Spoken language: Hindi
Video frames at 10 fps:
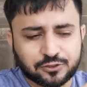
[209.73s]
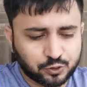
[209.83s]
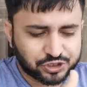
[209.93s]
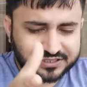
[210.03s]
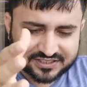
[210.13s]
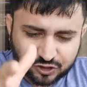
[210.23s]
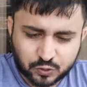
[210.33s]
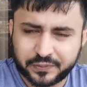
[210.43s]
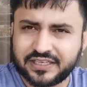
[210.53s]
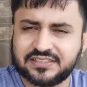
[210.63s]
जो शख्स दस
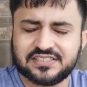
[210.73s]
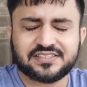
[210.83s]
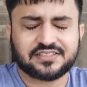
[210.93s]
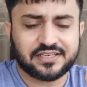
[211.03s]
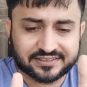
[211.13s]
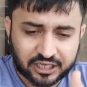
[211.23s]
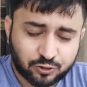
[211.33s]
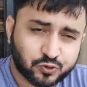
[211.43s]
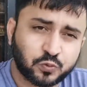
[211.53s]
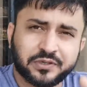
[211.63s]
रुपये की चीज़ लेता है
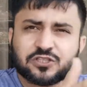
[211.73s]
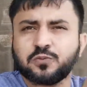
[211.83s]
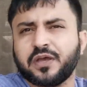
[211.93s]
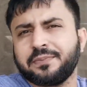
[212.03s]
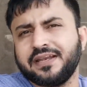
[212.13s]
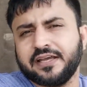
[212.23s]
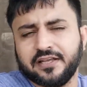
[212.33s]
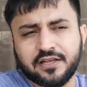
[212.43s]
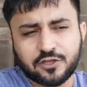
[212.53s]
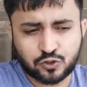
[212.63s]
उसको बीस रुपये पे लिया
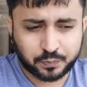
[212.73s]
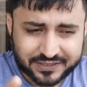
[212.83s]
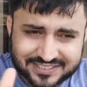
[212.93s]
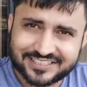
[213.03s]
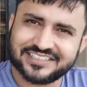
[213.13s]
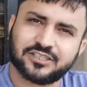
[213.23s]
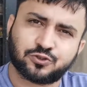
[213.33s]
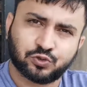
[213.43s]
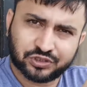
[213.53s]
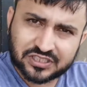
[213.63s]
जो बीस की लेता है
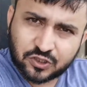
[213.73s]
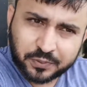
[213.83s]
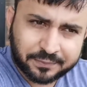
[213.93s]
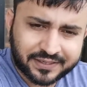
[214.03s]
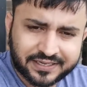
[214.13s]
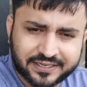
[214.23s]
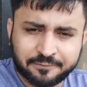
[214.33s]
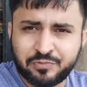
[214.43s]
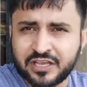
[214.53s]
उसको तीस रुपये पे ले आए